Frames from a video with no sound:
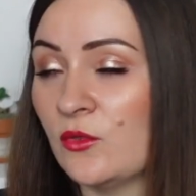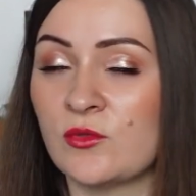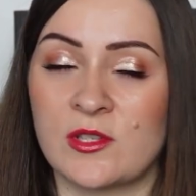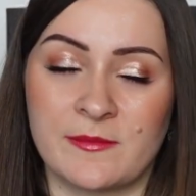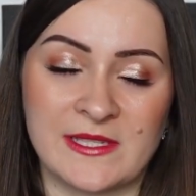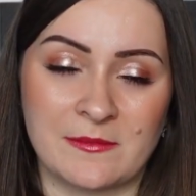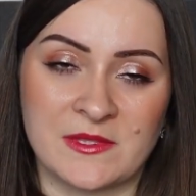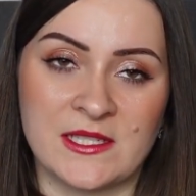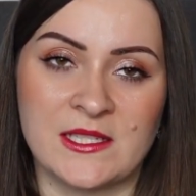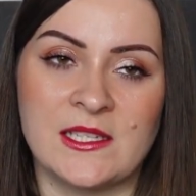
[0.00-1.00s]
nous sommes
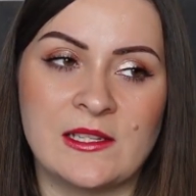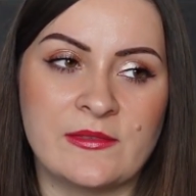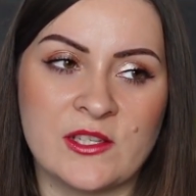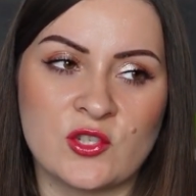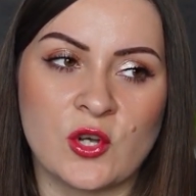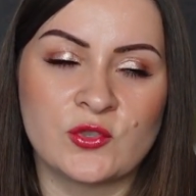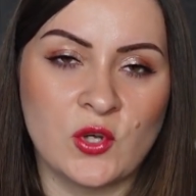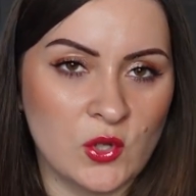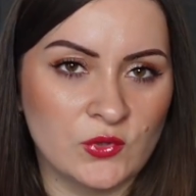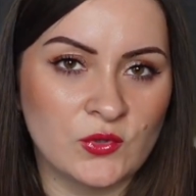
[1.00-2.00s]
samedi, il fait genre
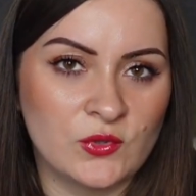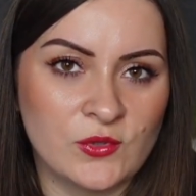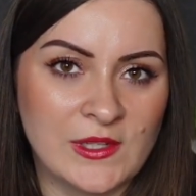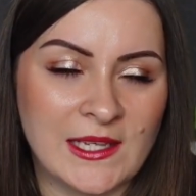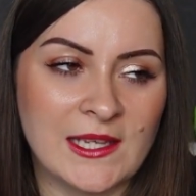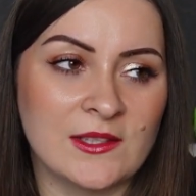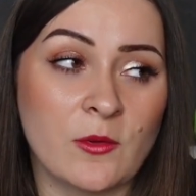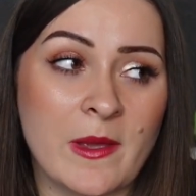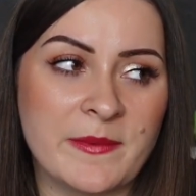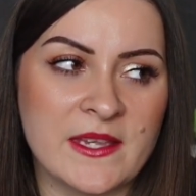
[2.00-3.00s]
32 degrés
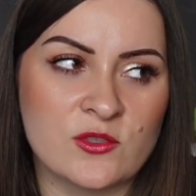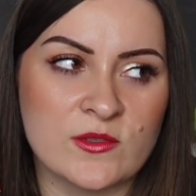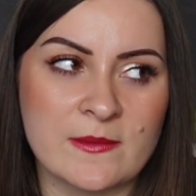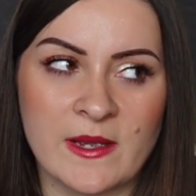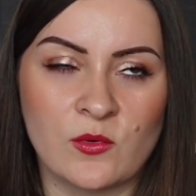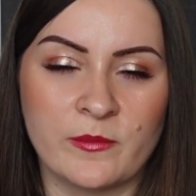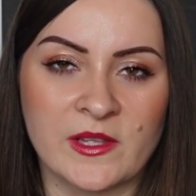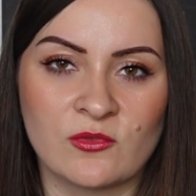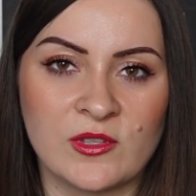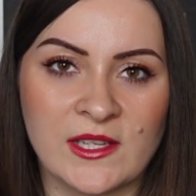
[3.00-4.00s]
dans ma pièce, je sais pas
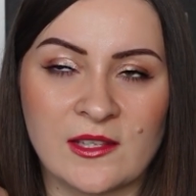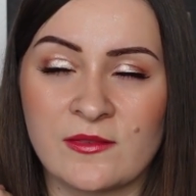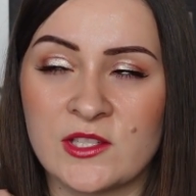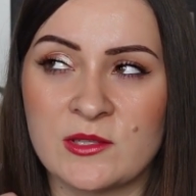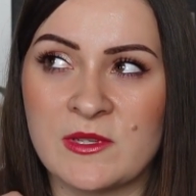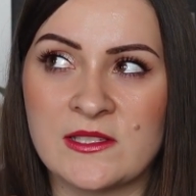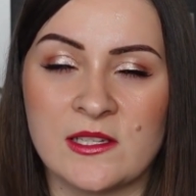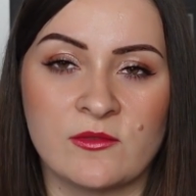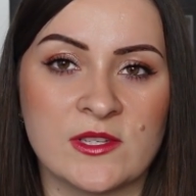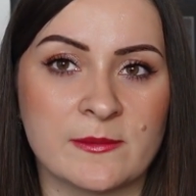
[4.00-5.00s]
combien de degrés il fait, j'ai baissé
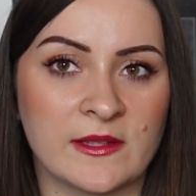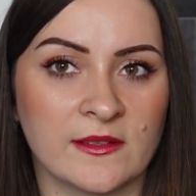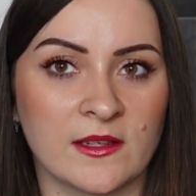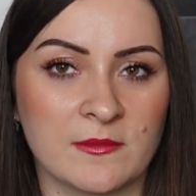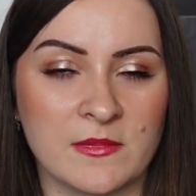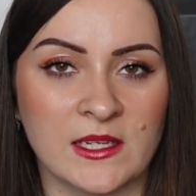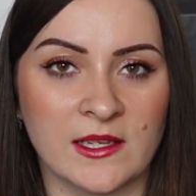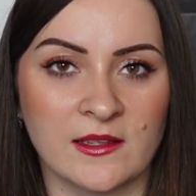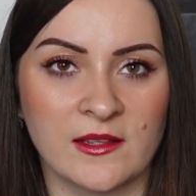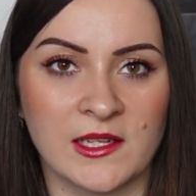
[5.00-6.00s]
les volets ce matin, mais
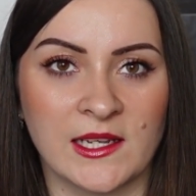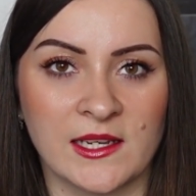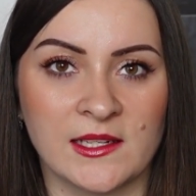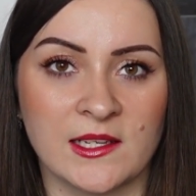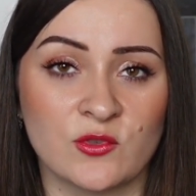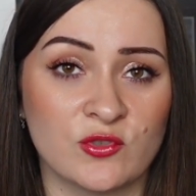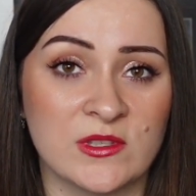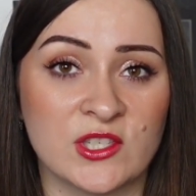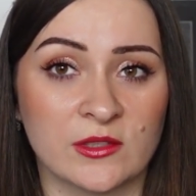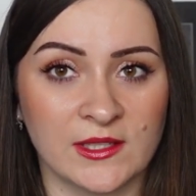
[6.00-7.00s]
rien qu'avec la ring je suis
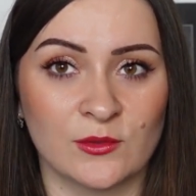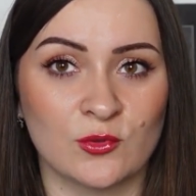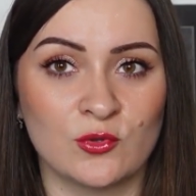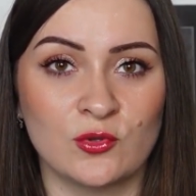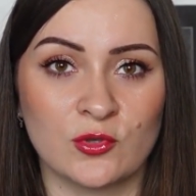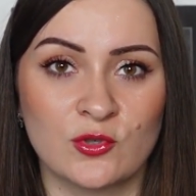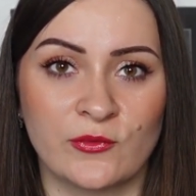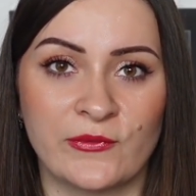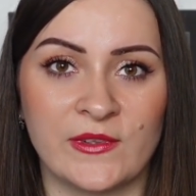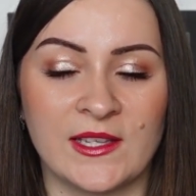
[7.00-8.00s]
déjà en train de
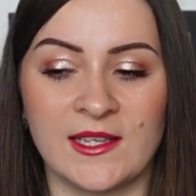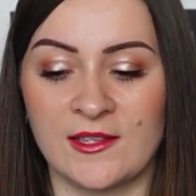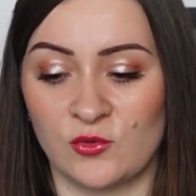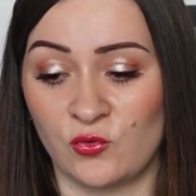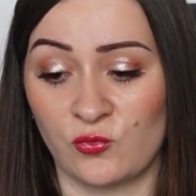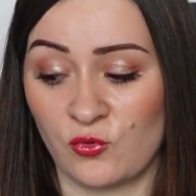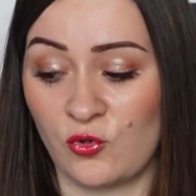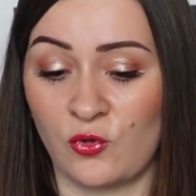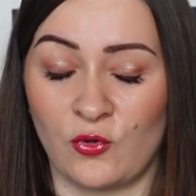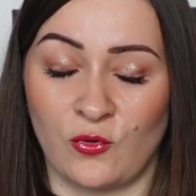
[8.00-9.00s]
surchauffer,
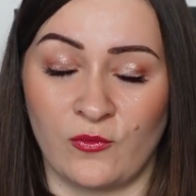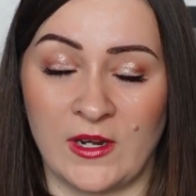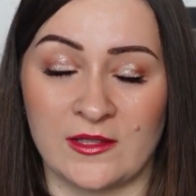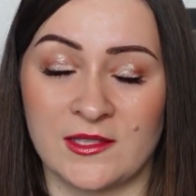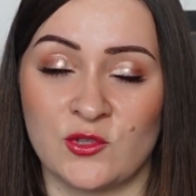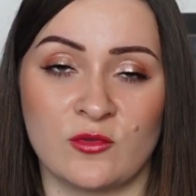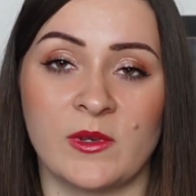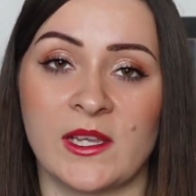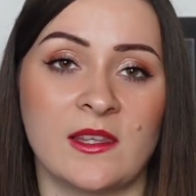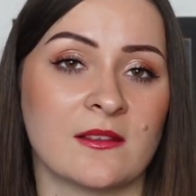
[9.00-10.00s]
donc euh, voilà, si je
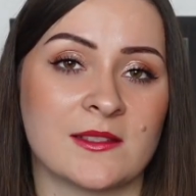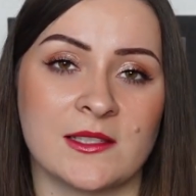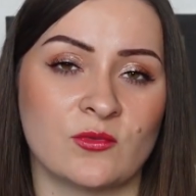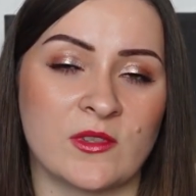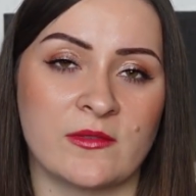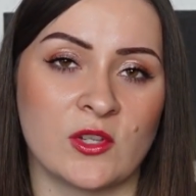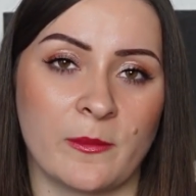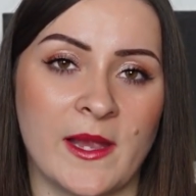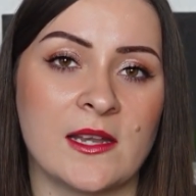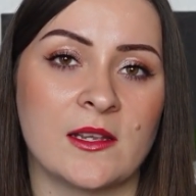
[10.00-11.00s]
brille, c'est tout à fait
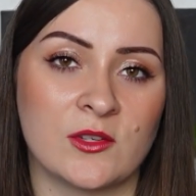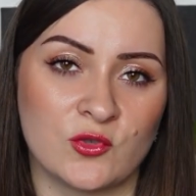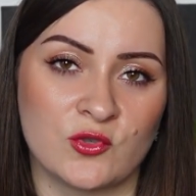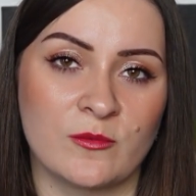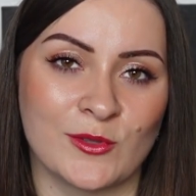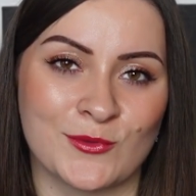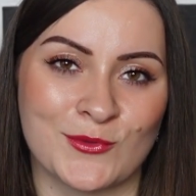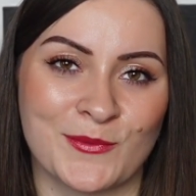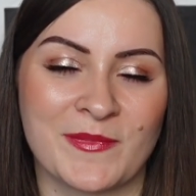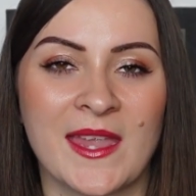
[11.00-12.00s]
normal, je meurs de chaud.